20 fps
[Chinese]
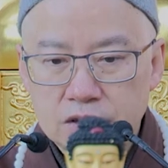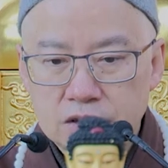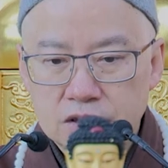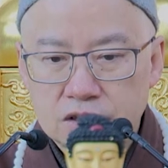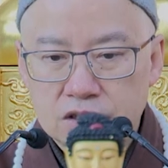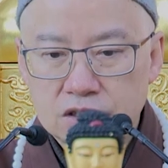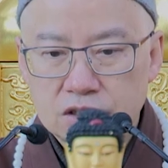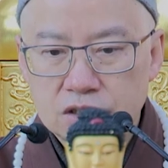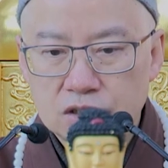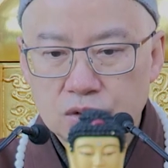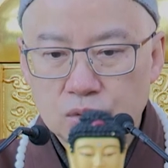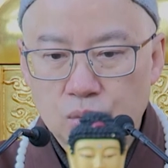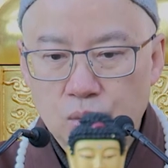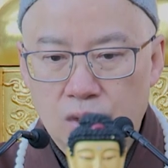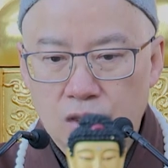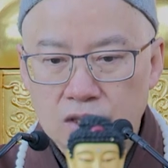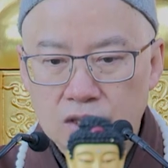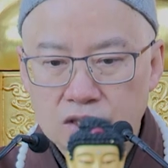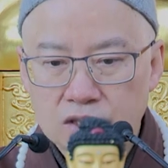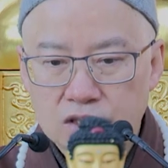治
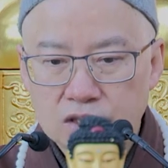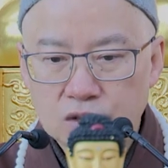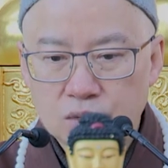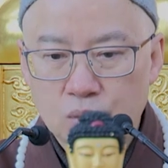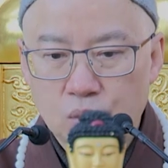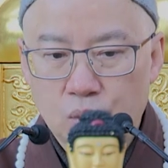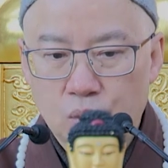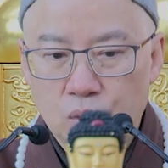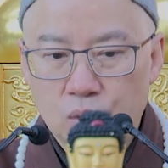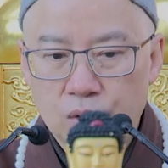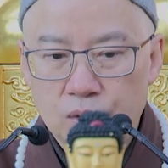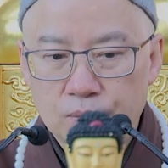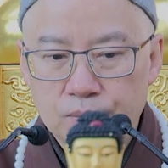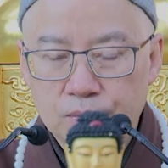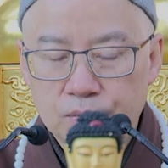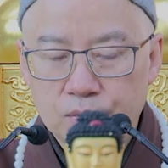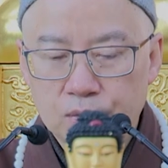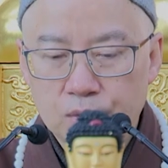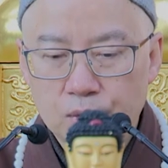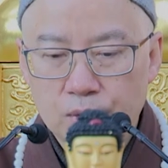断之国，
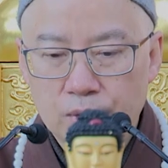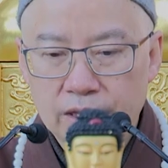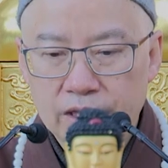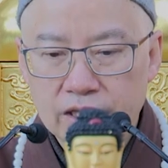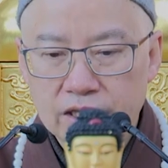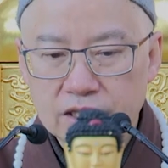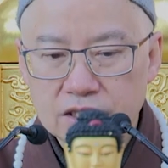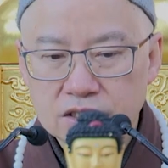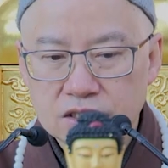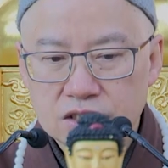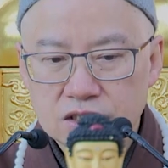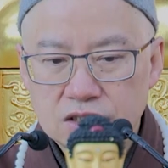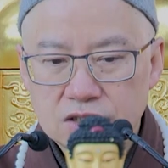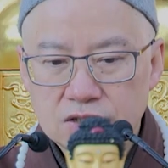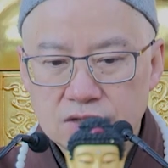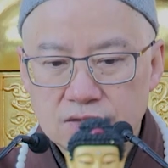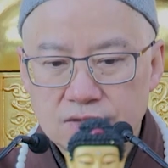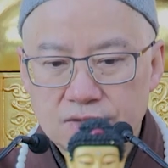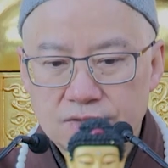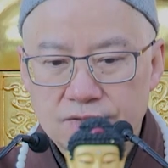谓
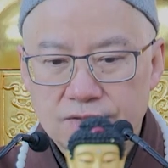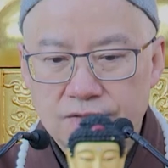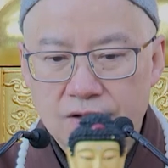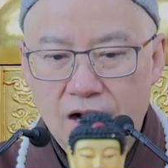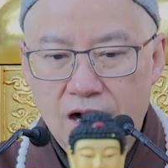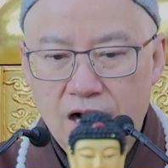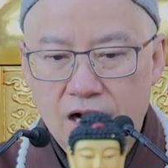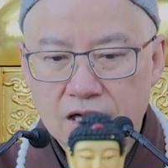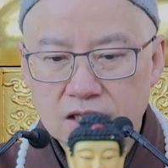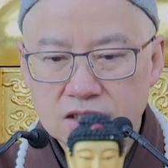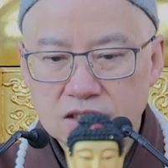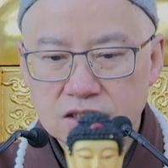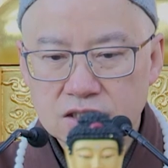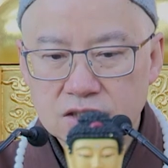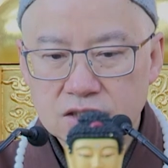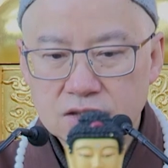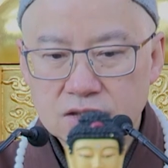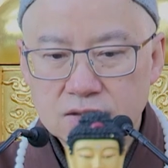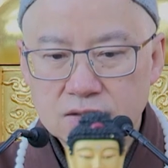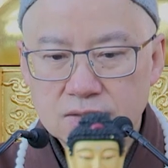之法
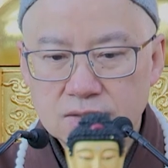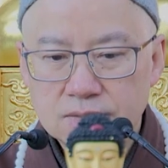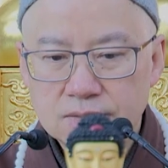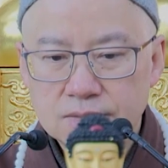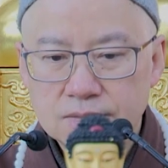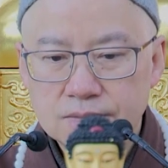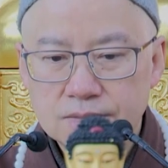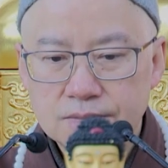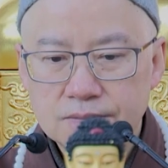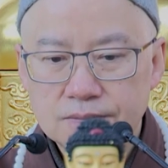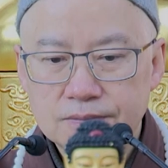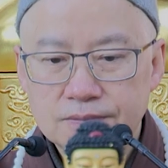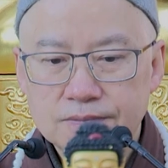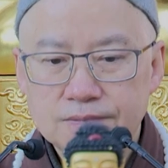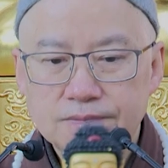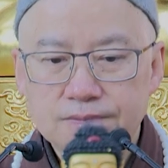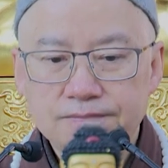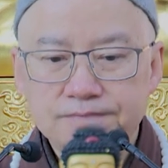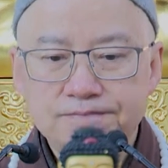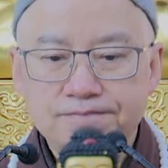
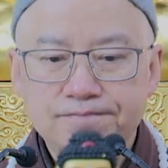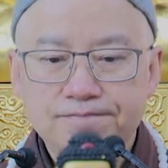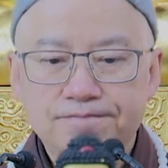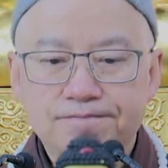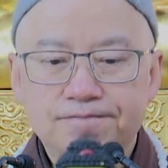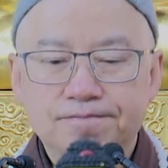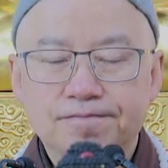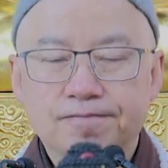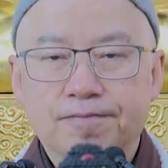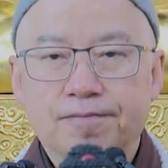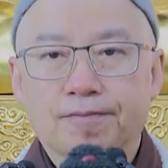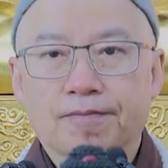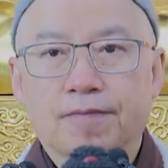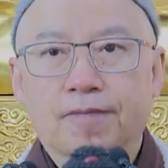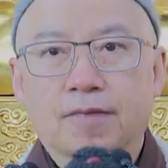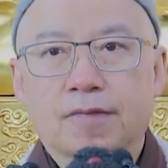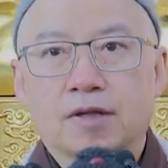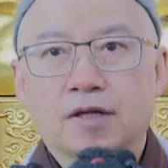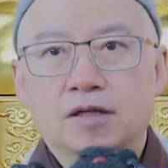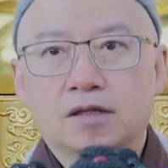
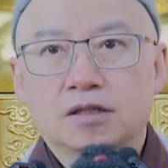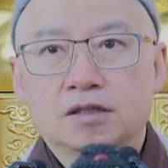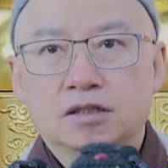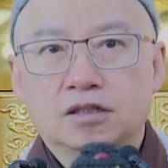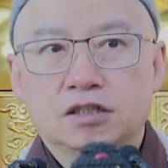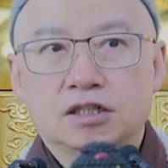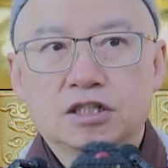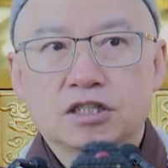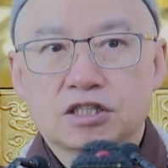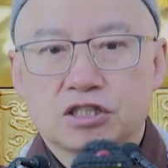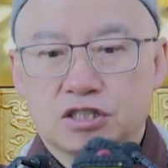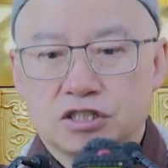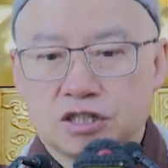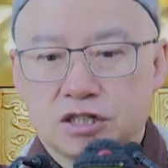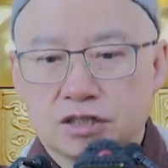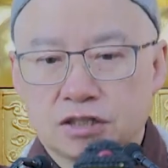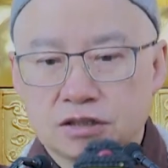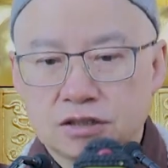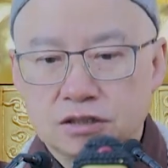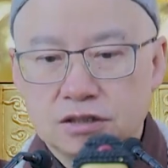成。’这个
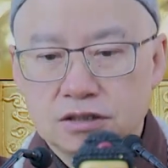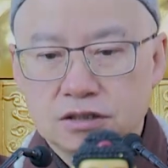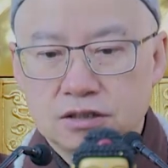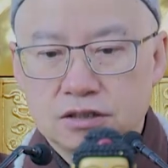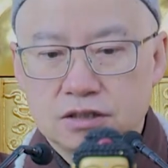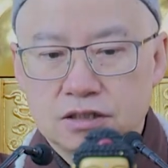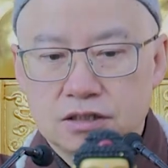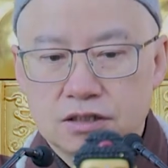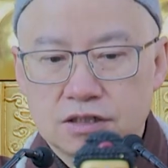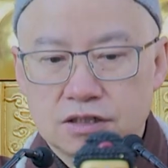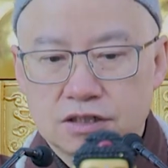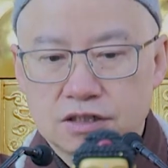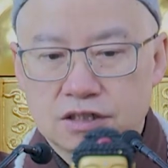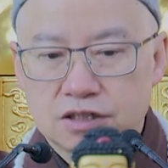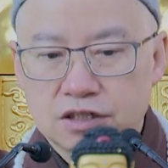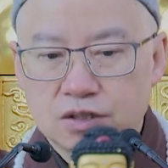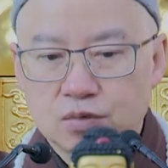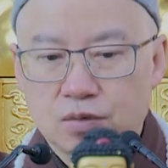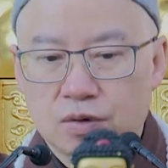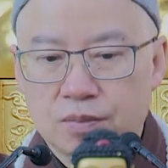成’是
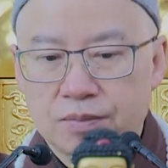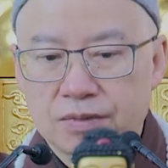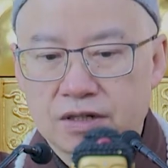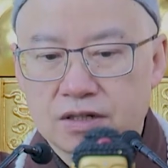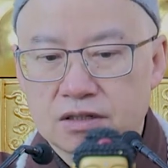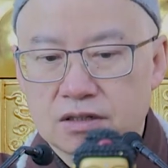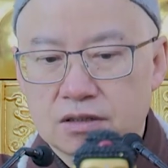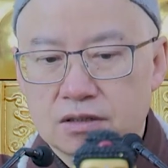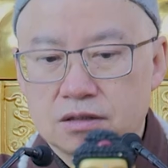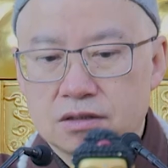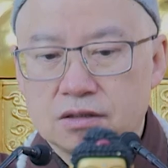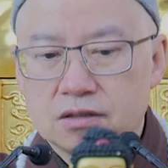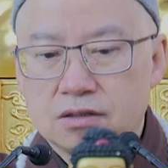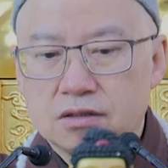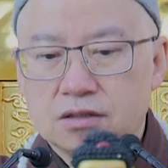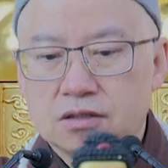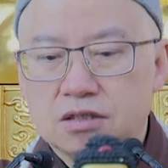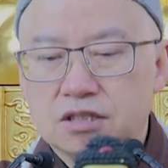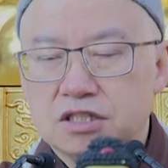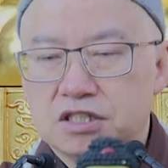指我们的。”
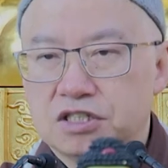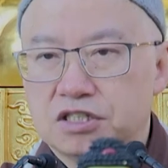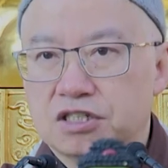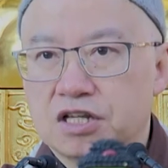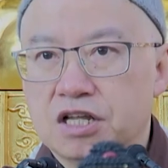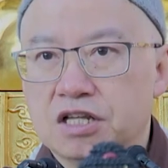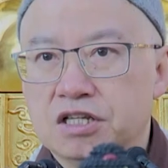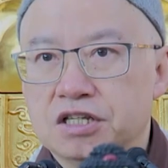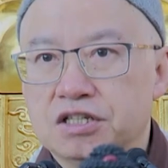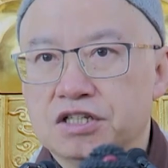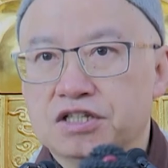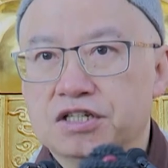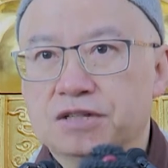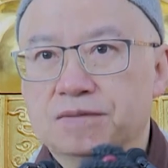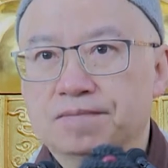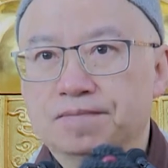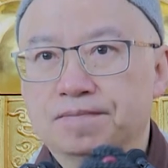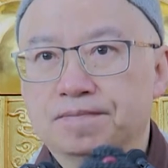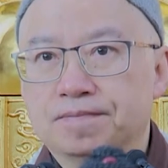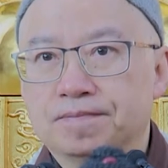身
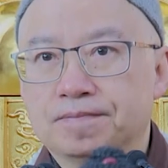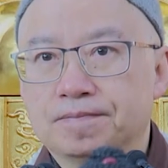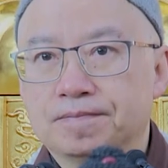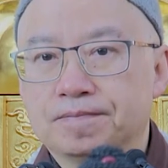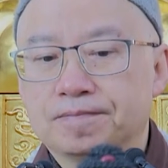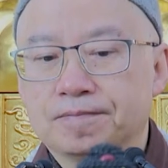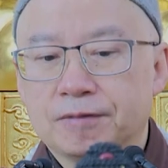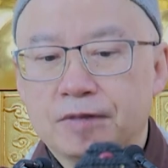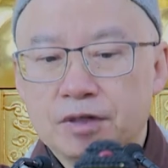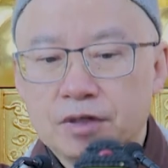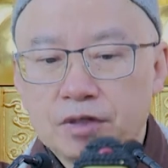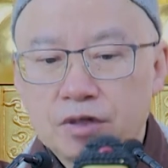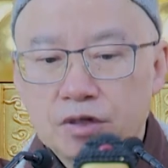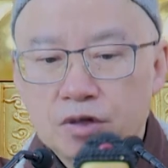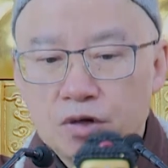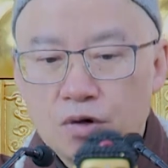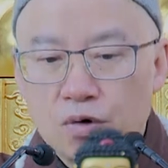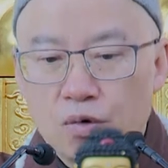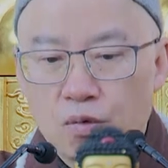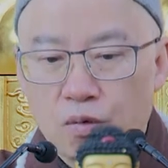心，
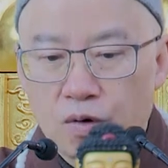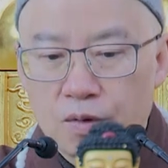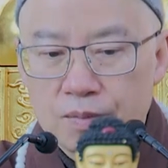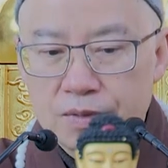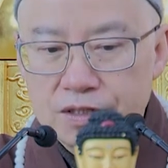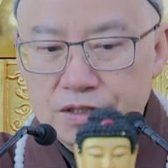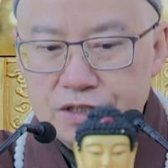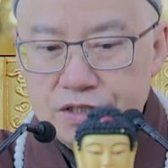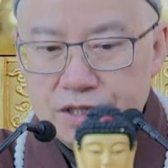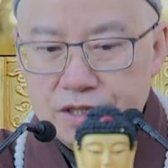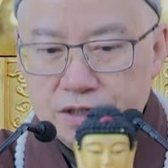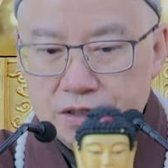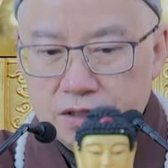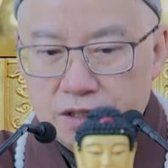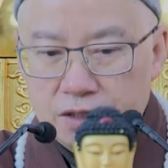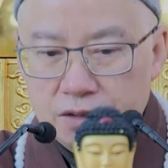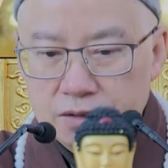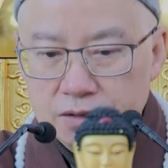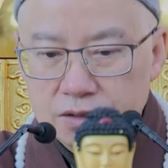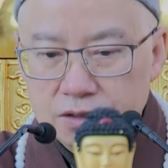我们见
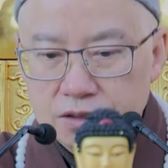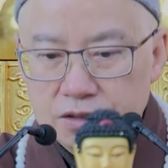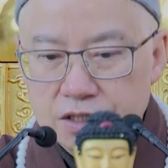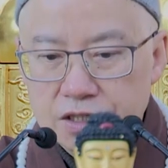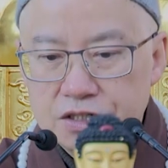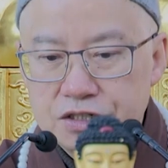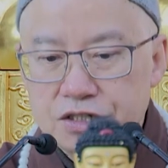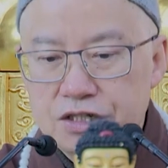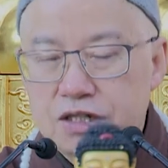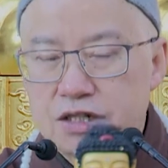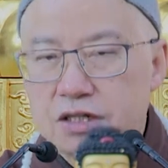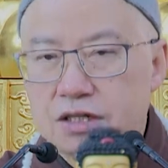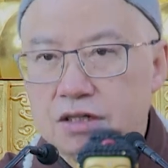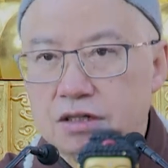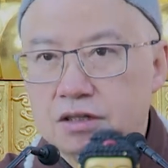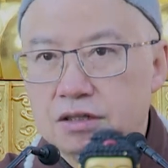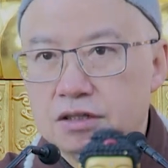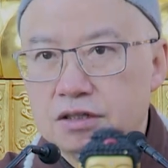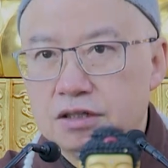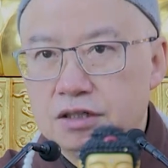到真心了。
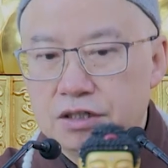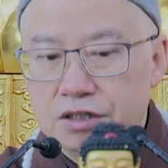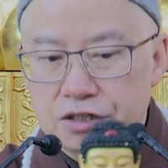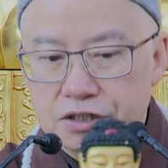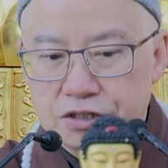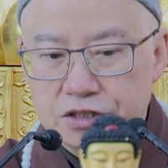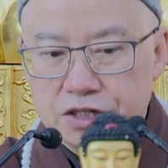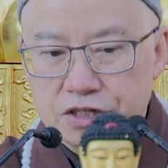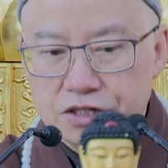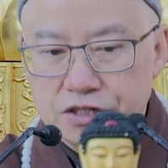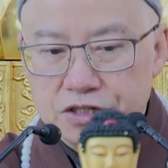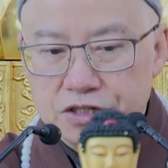真